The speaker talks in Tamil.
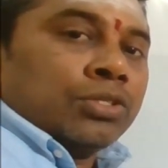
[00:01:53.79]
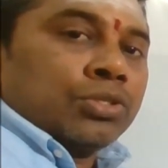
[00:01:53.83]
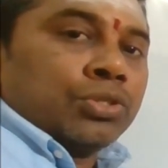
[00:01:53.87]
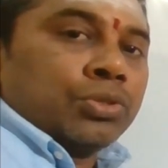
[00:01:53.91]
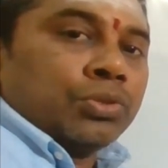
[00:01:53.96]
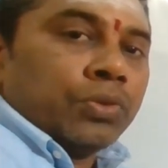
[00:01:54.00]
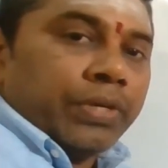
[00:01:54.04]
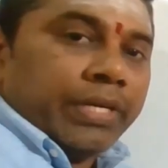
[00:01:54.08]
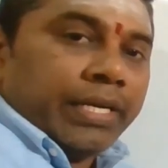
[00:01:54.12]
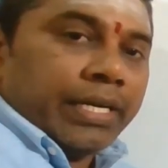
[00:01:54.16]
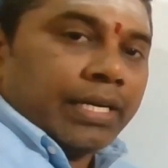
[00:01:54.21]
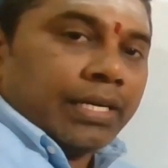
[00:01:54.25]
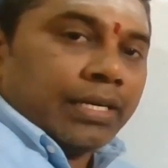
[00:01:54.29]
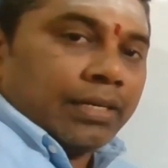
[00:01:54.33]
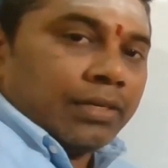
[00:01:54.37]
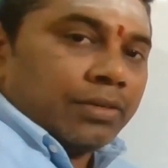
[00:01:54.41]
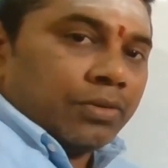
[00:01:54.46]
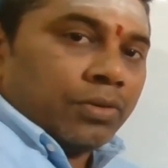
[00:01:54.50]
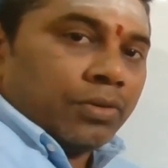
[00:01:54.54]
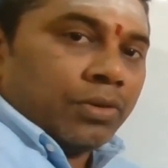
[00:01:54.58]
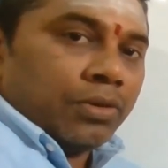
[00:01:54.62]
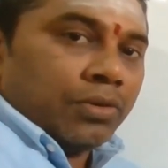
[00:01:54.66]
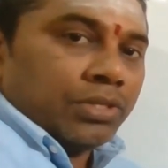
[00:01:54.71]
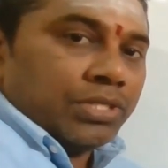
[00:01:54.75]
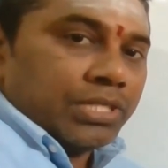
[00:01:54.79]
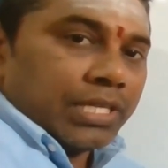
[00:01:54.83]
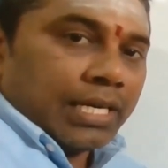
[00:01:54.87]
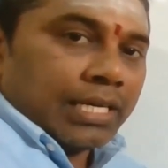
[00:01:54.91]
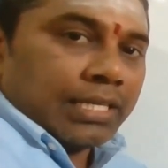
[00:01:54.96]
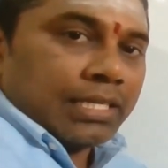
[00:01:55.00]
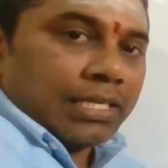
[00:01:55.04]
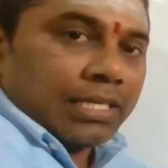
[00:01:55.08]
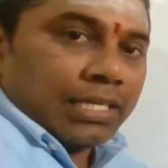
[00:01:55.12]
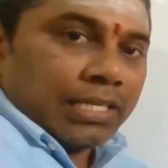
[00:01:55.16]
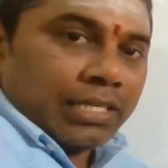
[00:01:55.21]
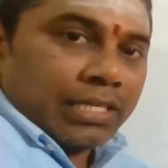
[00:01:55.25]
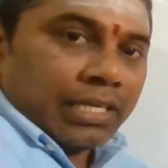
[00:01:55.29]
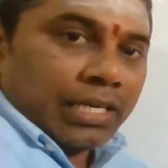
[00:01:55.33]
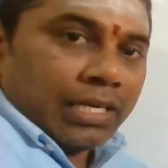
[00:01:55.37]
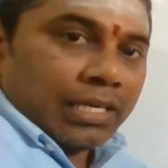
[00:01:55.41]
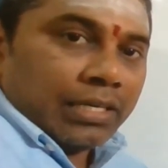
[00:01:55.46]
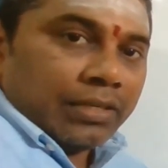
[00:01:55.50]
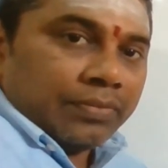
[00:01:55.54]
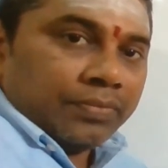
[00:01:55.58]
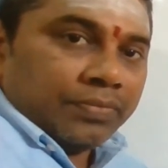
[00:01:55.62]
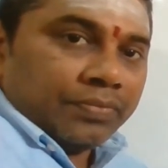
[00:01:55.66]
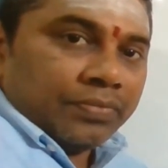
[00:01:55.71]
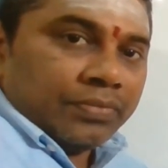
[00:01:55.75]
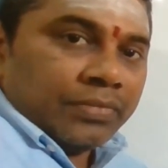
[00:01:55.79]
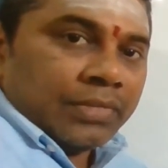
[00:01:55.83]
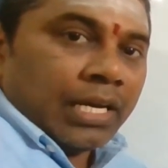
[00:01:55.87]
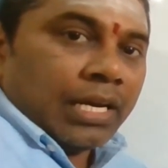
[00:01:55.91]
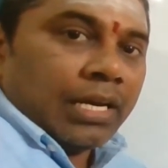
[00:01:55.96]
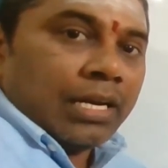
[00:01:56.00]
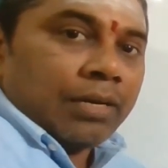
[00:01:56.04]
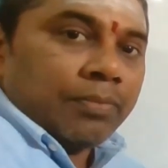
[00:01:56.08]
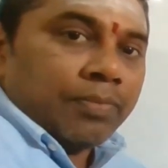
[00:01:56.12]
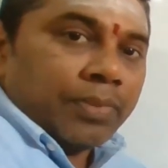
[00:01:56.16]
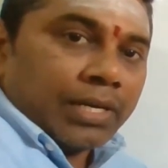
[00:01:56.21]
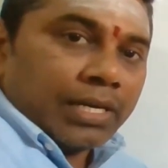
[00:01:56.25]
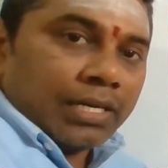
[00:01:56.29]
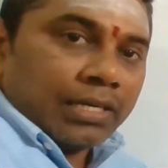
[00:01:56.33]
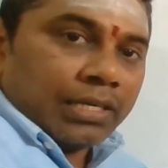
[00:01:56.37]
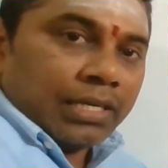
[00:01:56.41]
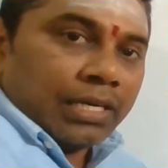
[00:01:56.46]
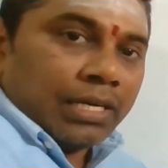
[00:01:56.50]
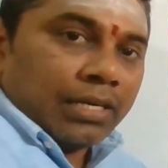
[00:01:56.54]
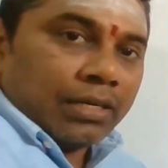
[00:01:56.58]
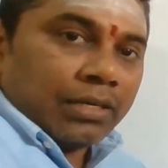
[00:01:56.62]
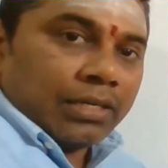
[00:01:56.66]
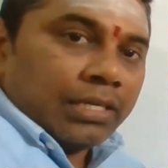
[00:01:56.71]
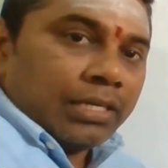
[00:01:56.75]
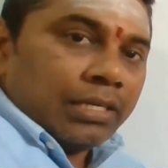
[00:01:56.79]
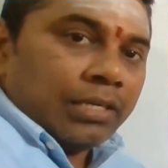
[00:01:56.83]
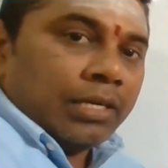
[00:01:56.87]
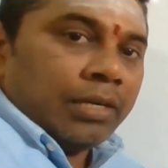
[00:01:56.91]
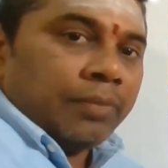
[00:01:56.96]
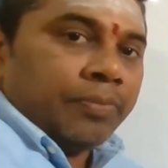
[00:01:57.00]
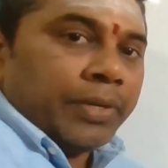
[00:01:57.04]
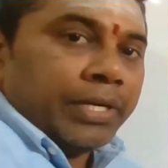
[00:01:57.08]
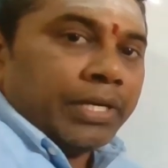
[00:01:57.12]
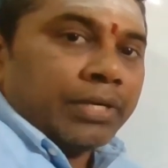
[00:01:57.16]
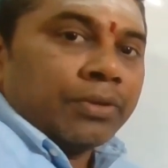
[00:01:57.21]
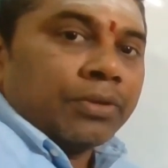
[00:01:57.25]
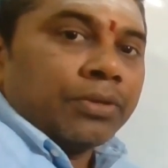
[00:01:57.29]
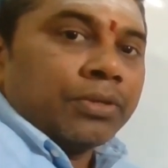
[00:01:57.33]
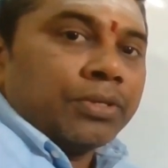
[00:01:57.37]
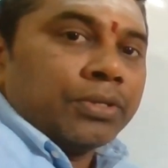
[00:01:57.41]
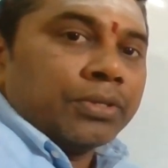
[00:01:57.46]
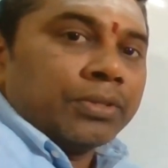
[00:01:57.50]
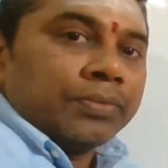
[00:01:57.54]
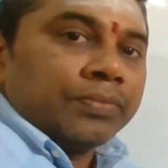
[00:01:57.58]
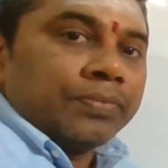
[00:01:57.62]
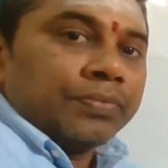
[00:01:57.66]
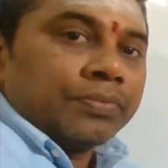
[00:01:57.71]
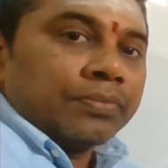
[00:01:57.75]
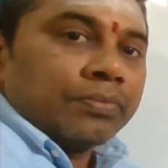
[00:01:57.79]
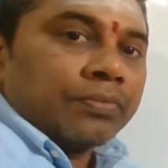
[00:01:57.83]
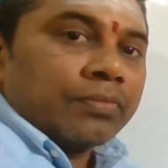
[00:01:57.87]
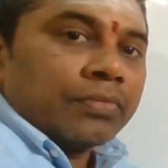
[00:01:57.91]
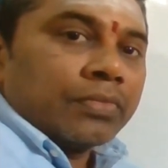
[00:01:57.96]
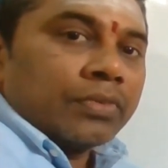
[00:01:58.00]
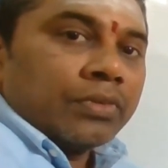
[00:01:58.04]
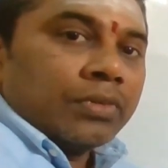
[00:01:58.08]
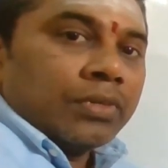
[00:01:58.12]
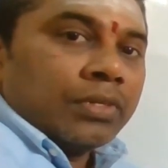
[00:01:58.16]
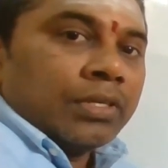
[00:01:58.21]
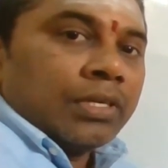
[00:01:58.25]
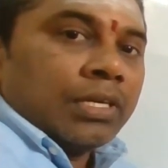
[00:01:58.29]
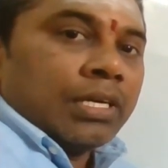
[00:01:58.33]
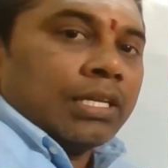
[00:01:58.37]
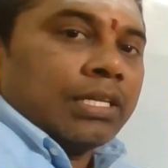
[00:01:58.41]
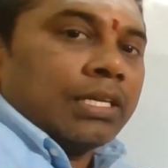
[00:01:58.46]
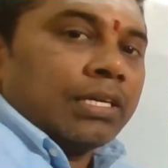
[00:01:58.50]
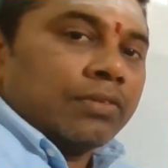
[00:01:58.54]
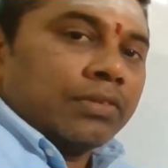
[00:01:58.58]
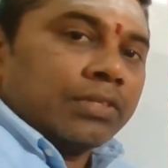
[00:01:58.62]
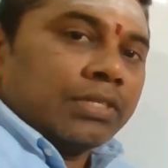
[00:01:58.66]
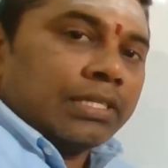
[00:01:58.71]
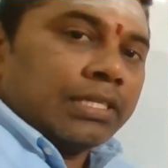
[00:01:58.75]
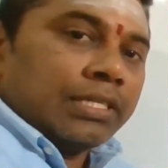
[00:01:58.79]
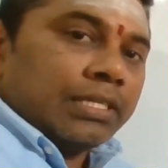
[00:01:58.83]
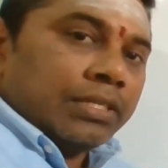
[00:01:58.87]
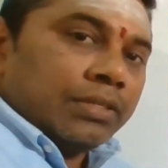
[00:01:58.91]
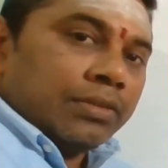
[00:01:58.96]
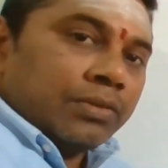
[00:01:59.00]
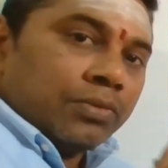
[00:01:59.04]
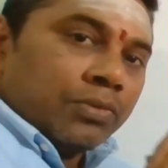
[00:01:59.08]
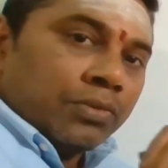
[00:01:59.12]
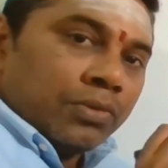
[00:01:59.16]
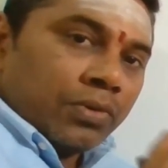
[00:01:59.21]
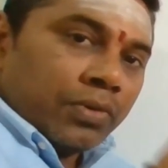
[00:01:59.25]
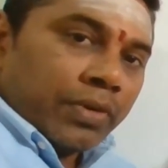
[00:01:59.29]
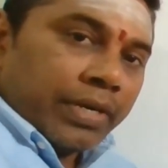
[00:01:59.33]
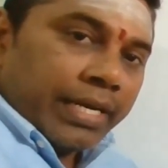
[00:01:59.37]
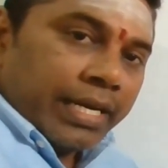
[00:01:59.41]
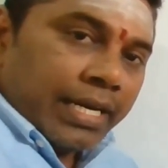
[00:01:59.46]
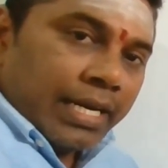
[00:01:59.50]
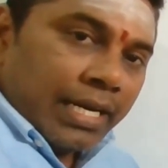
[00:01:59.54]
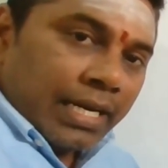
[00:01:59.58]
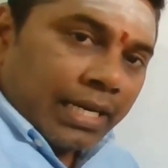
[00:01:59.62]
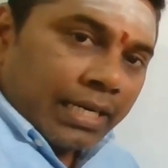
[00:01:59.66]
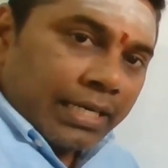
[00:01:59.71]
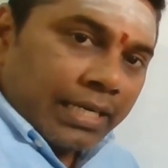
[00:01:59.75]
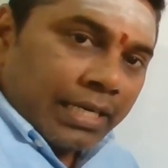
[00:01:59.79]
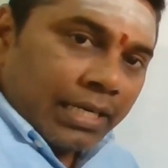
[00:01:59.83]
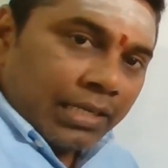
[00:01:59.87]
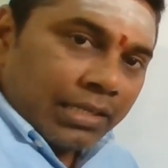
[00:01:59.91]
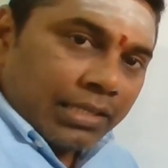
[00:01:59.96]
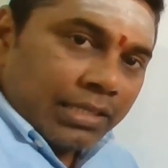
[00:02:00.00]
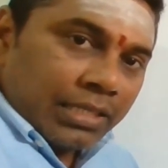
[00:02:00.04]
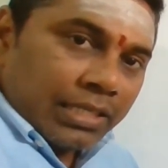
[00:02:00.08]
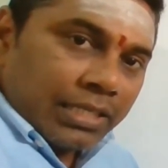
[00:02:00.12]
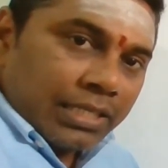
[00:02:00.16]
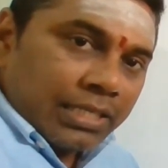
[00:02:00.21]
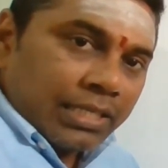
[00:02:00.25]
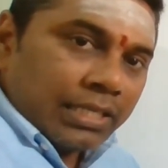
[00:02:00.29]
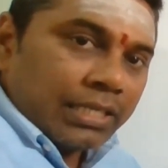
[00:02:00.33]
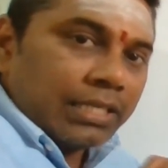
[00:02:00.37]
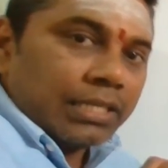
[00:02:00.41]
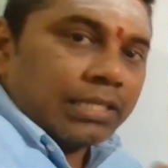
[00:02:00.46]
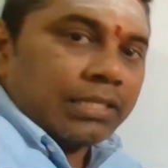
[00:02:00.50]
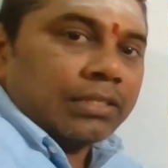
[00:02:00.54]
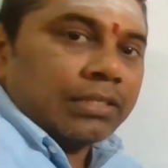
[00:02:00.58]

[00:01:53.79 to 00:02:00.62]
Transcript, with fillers: சூரியன் ஒரு ஜாதகத்தில் நல்ல பலன்கள் இப்படி கொடுக்கும் அதாவது உங்களுடைய லக்னத்துக்கு